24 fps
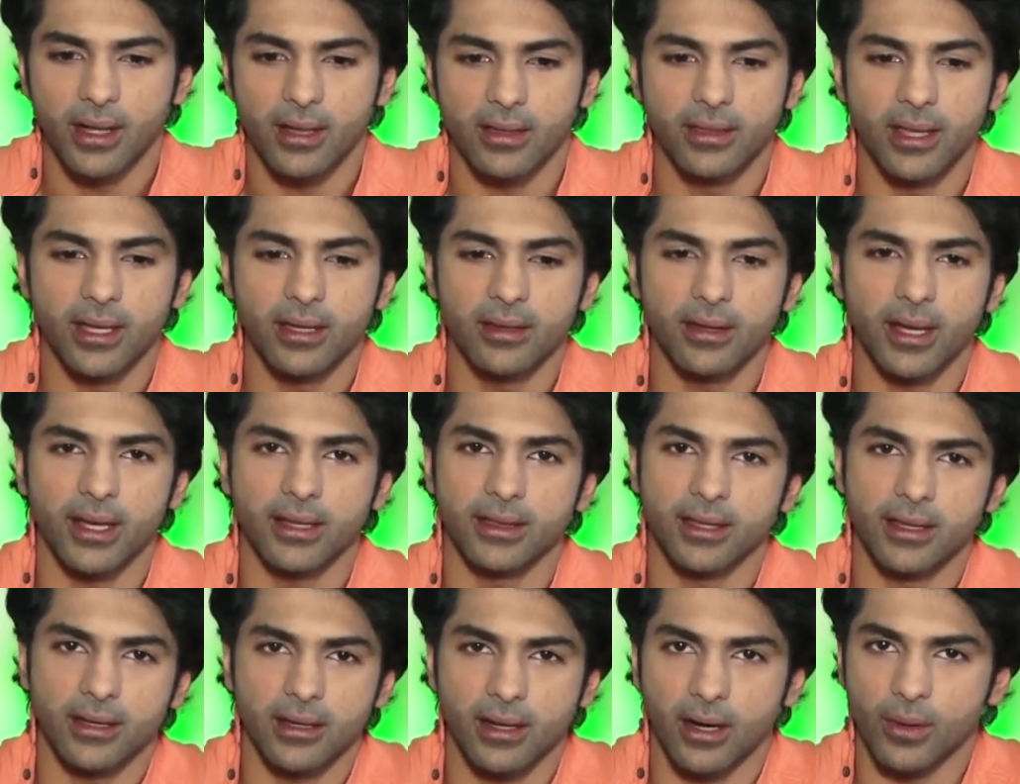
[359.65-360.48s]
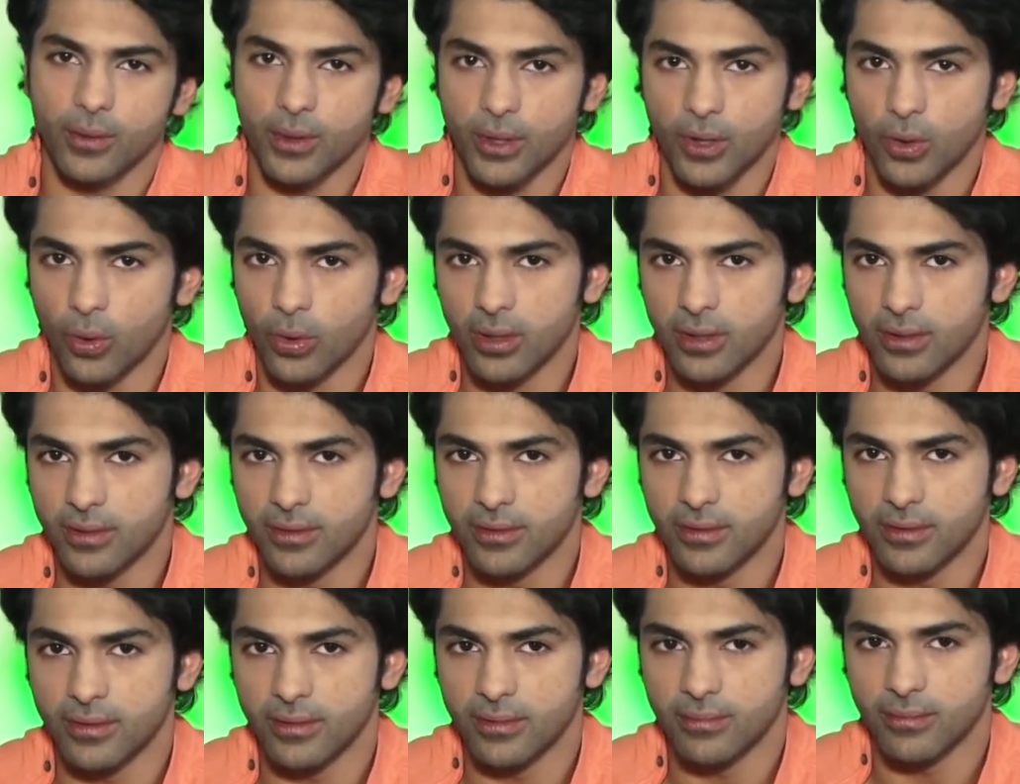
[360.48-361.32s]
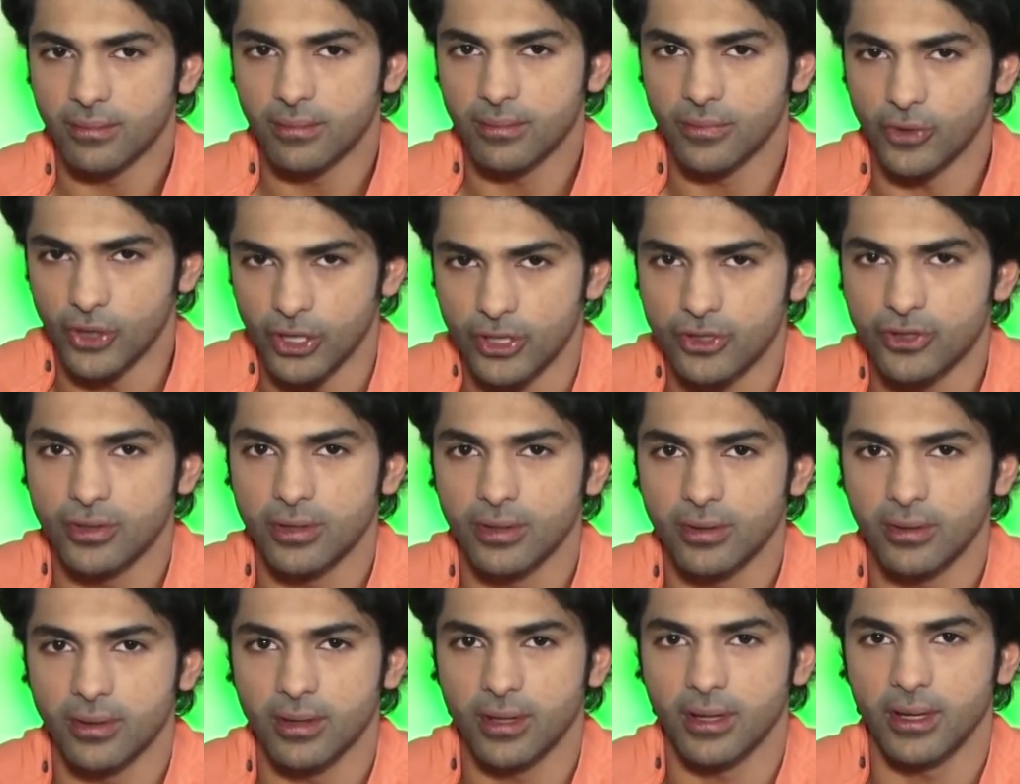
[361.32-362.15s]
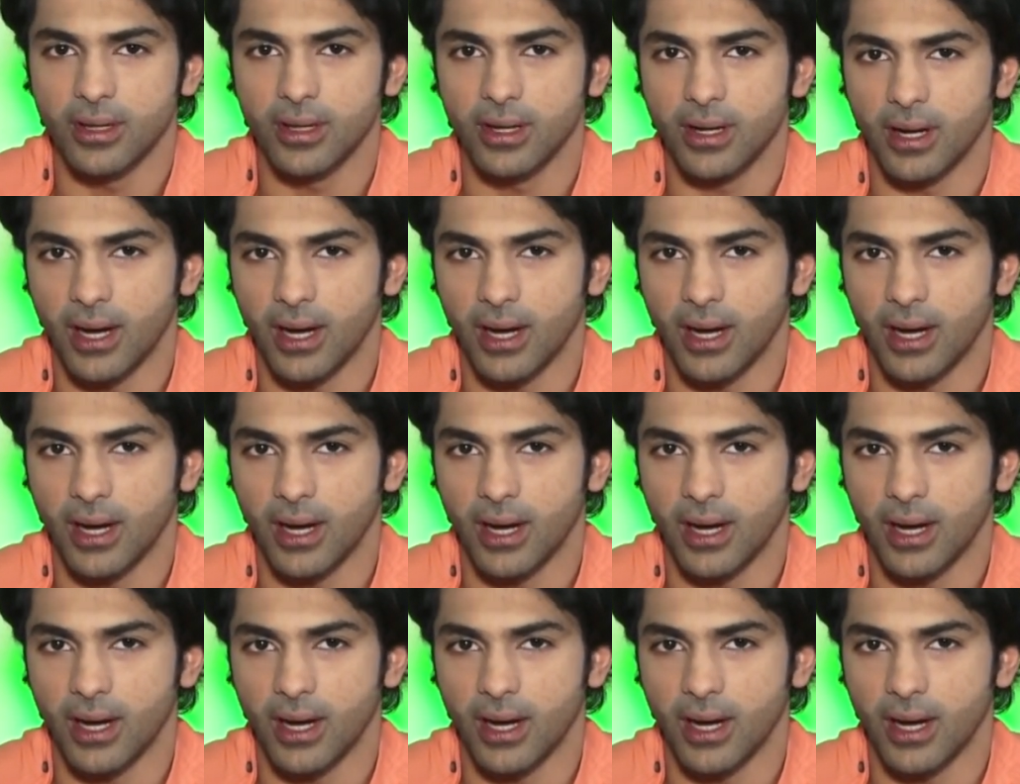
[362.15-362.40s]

देन आई थिंक आवर गोल इज़ रीच्ड कि